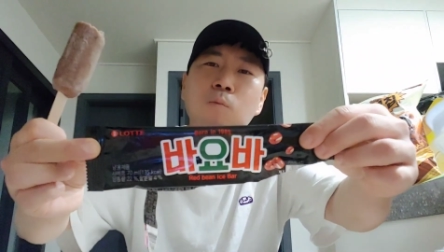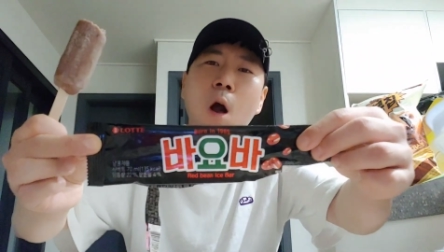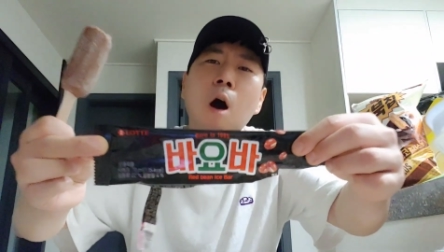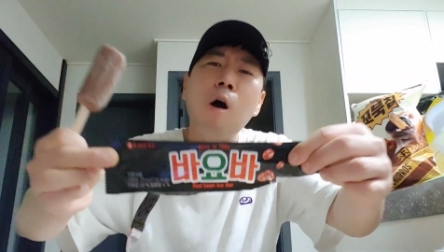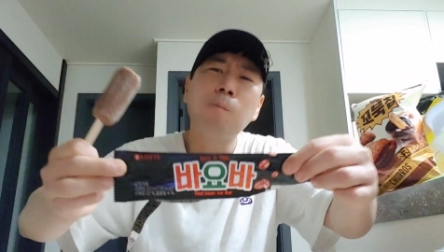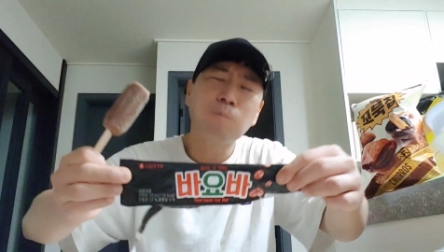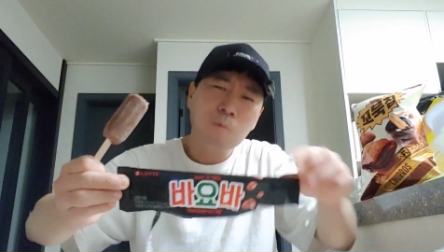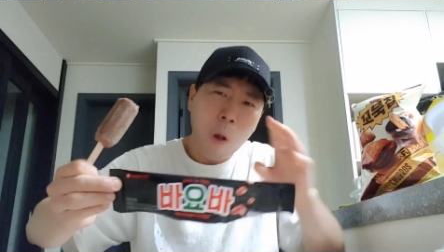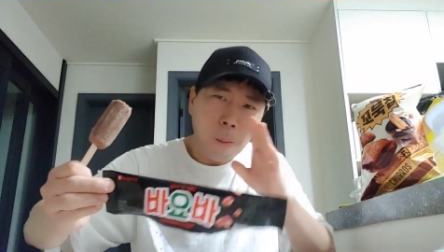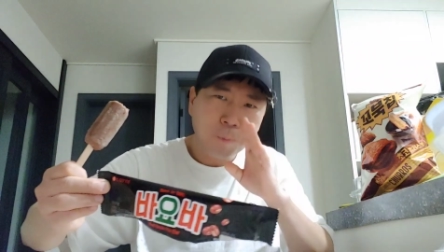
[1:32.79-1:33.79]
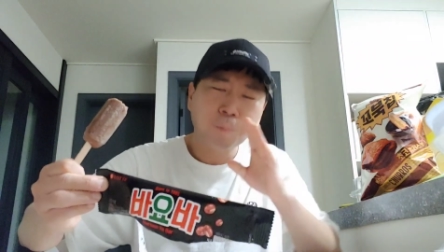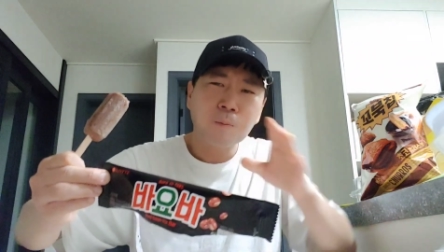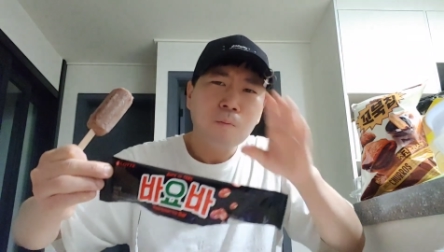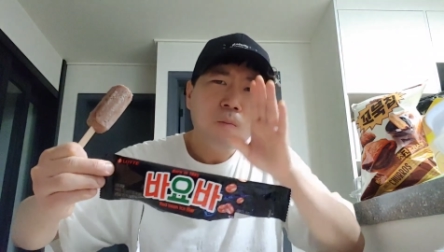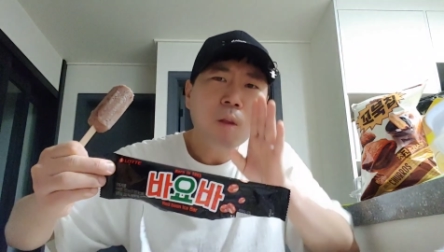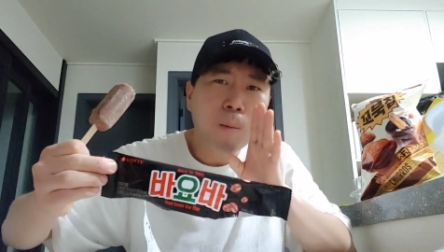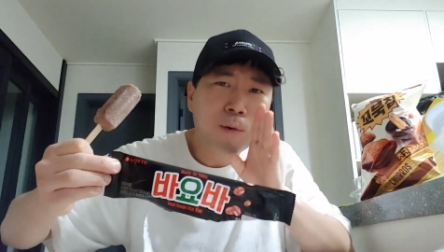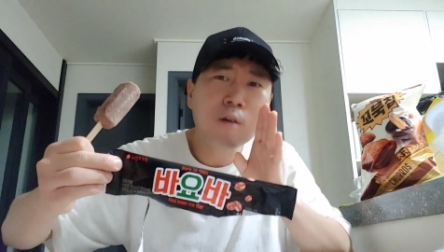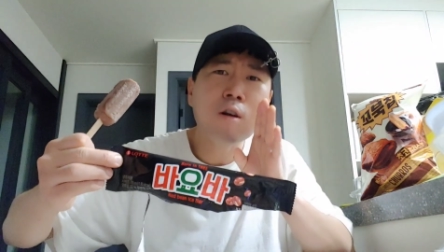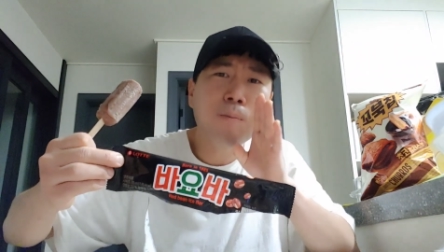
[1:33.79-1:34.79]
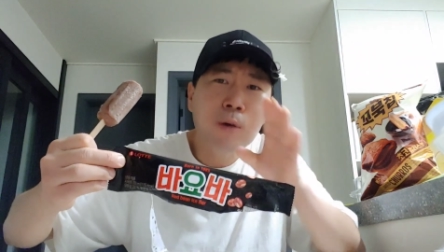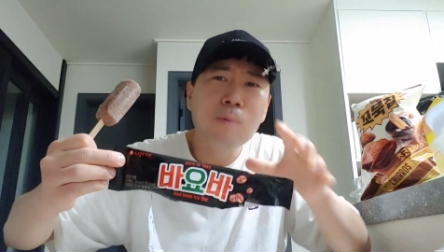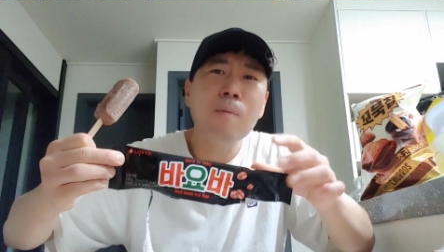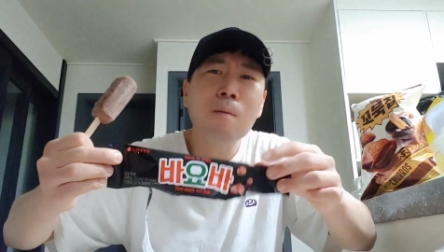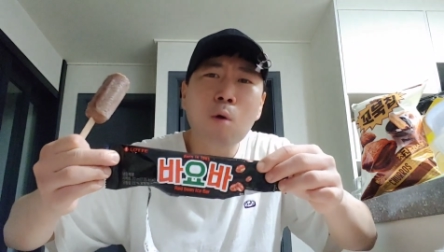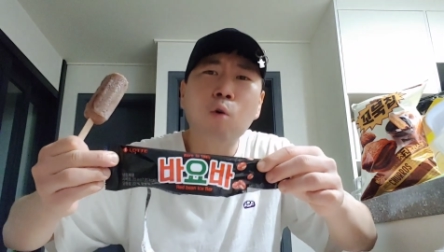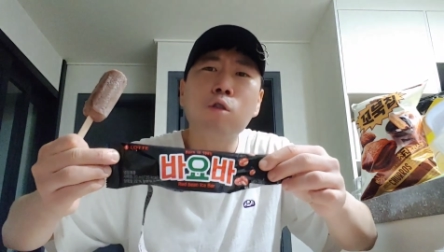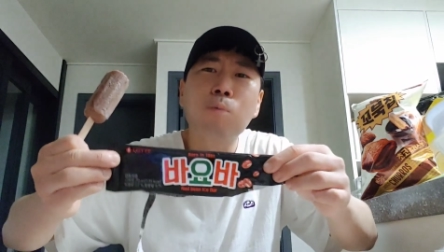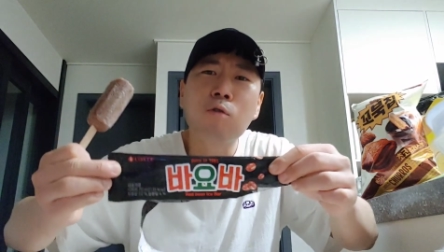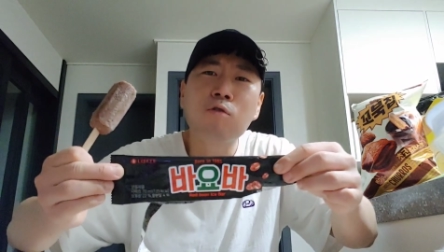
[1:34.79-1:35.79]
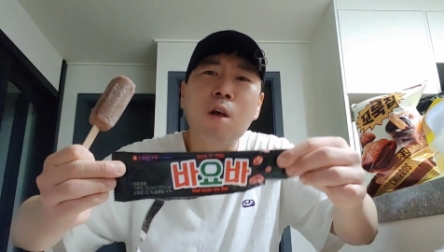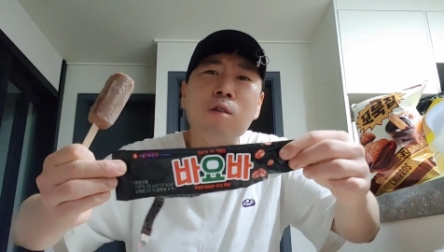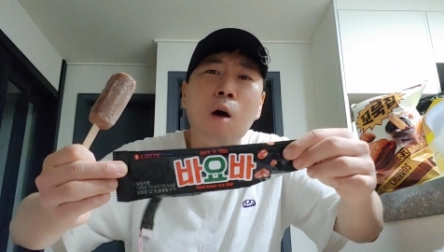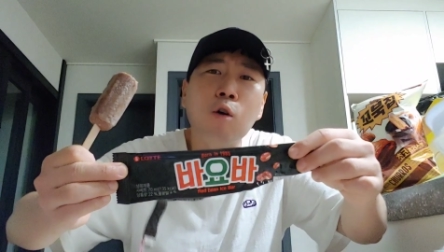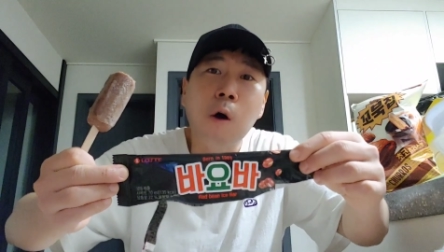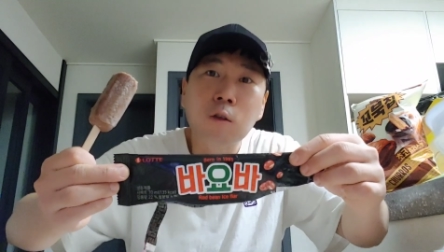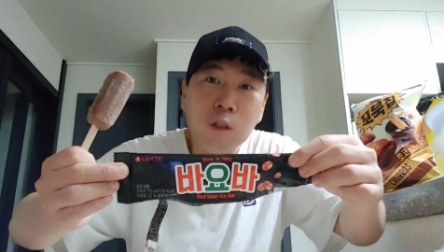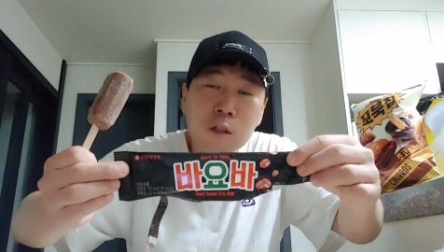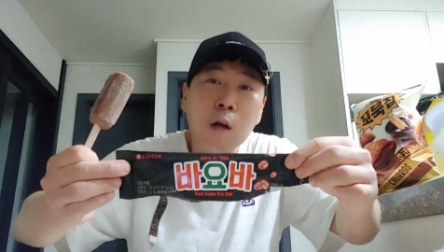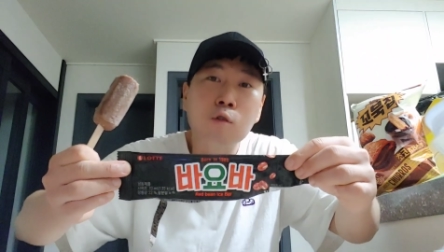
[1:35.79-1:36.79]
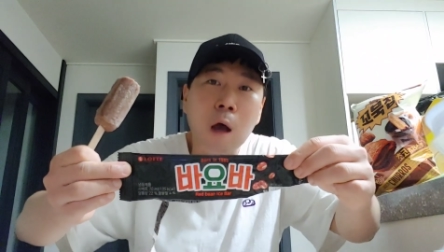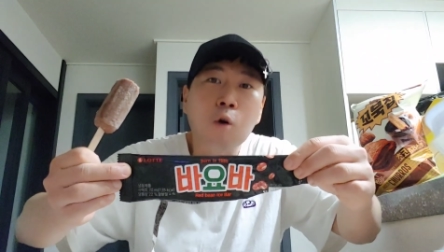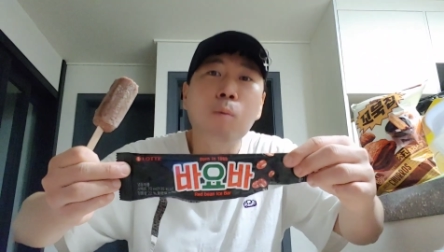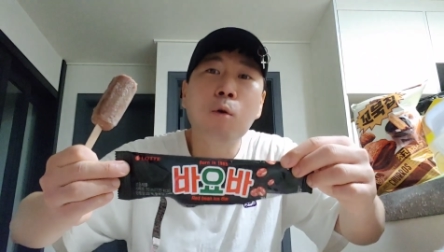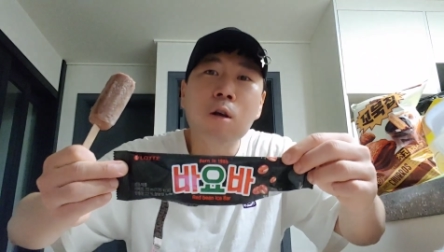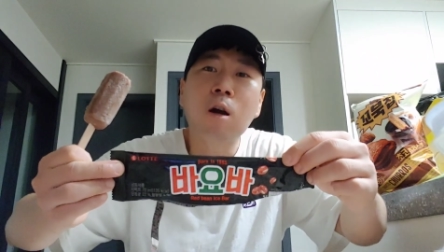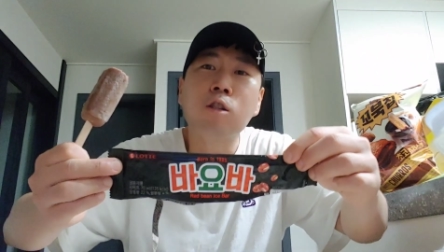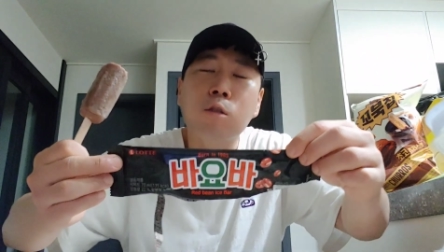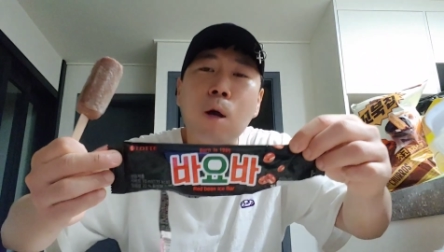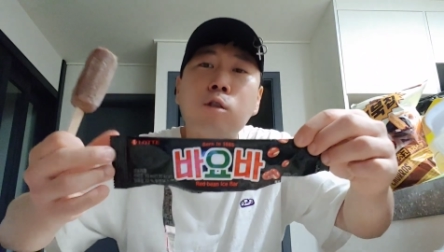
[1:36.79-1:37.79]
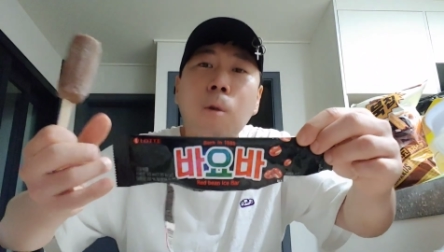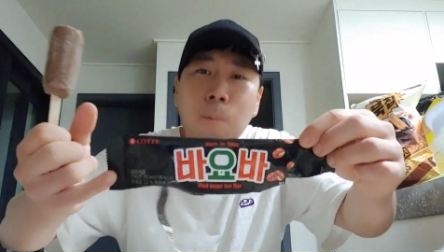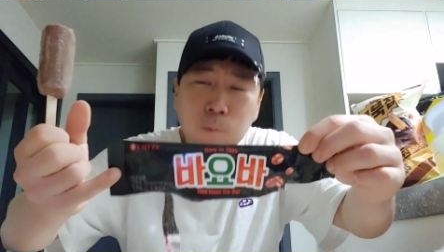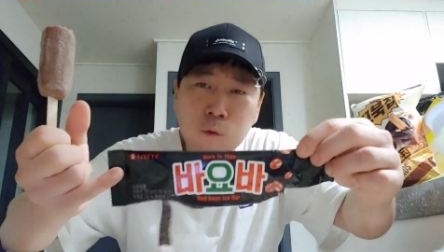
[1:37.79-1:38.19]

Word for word: 아. 빙그레 비비빅 먹고 싶었는데 사고 진짜로 사고 보니까 집에 와서